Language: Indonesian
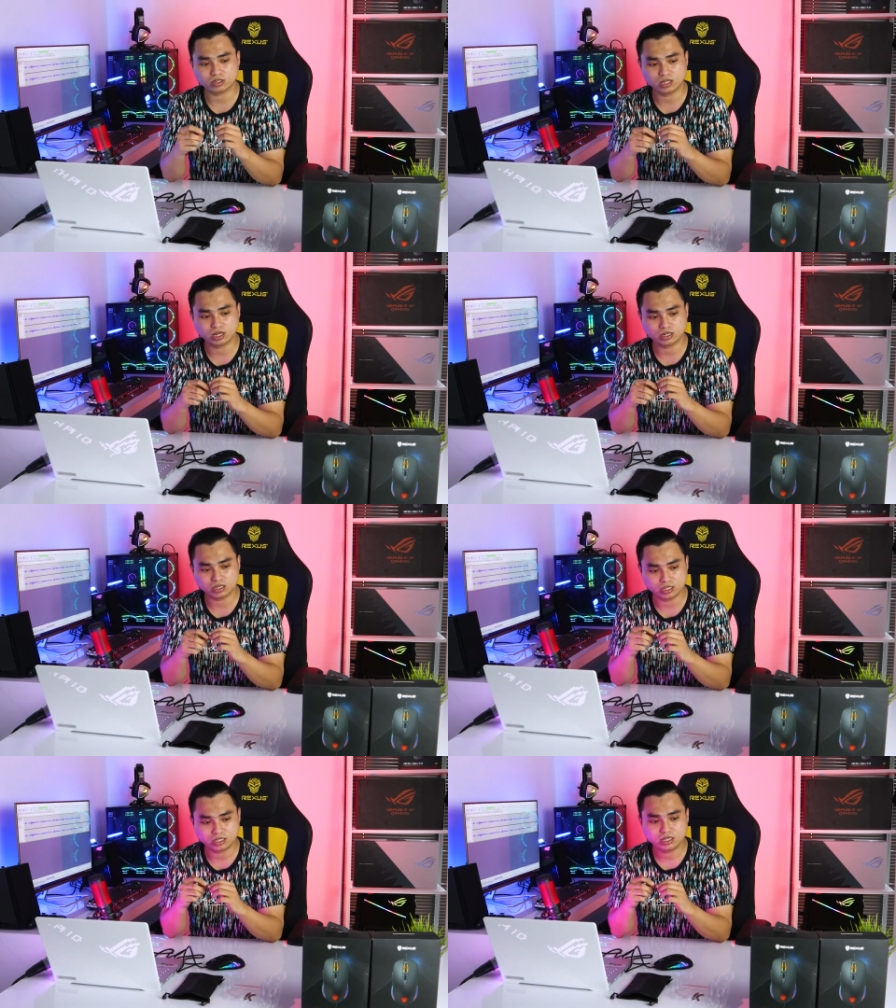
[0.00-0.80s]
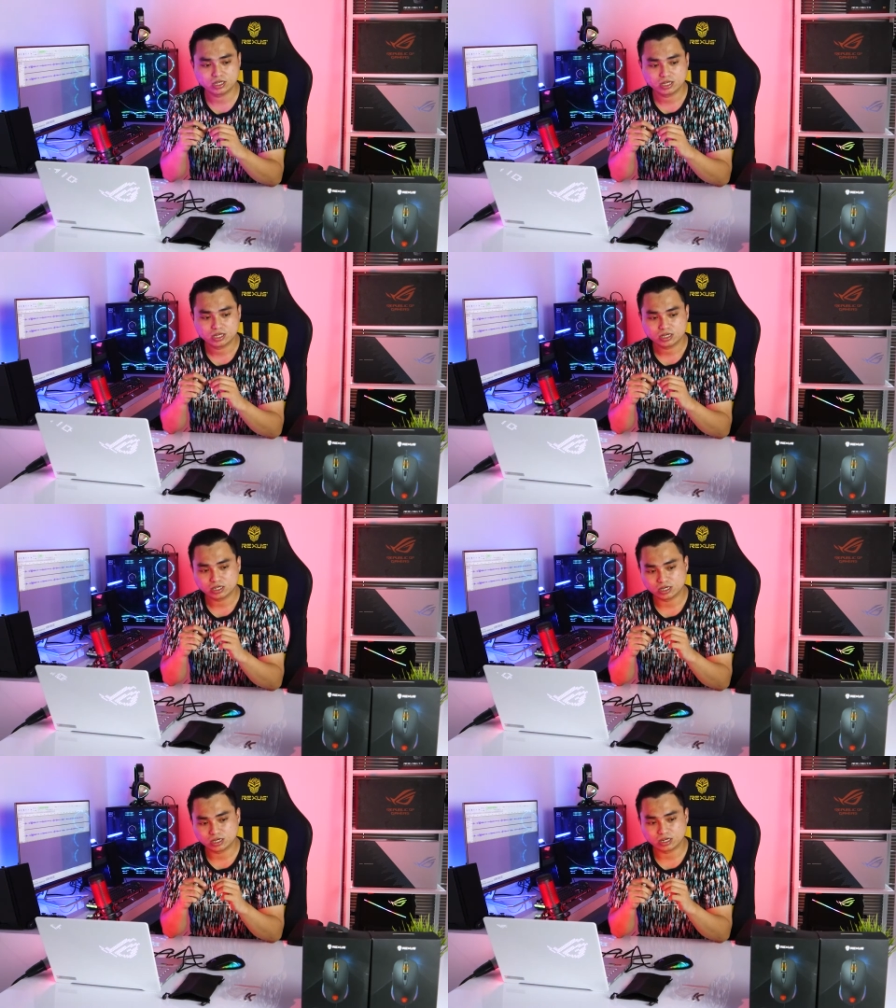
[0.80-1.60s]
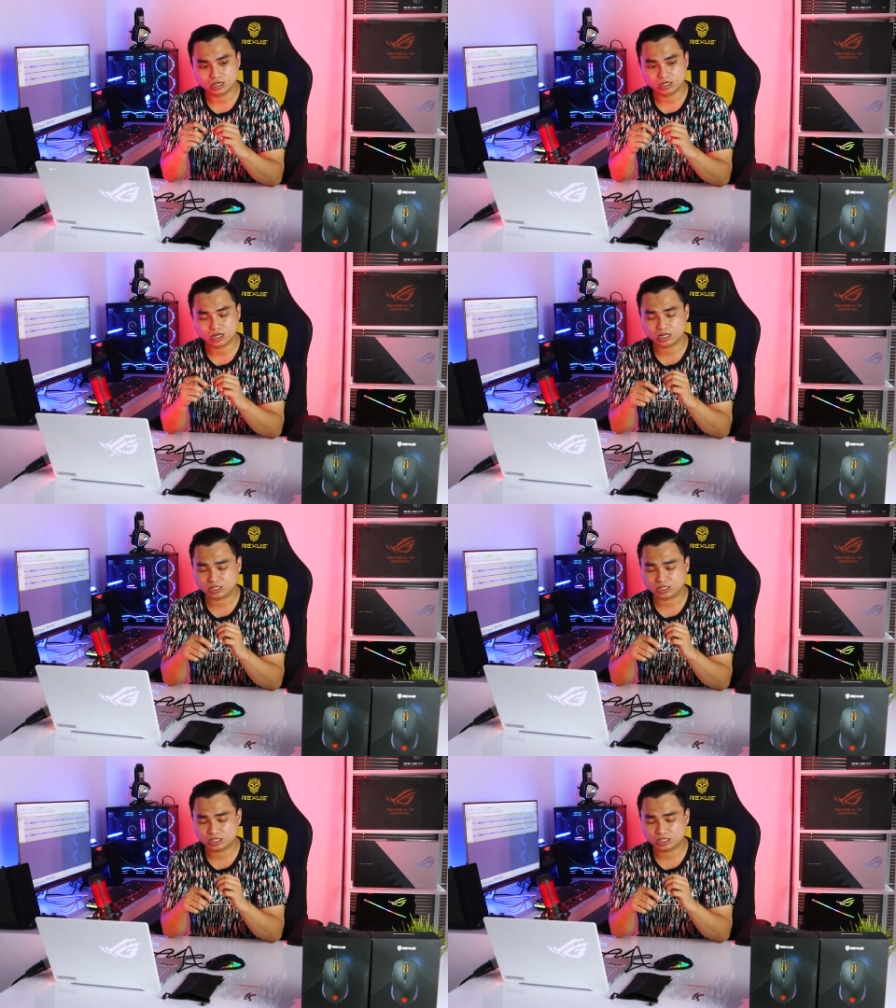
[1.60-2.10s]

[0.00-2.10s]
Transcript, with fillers: tidak di uh,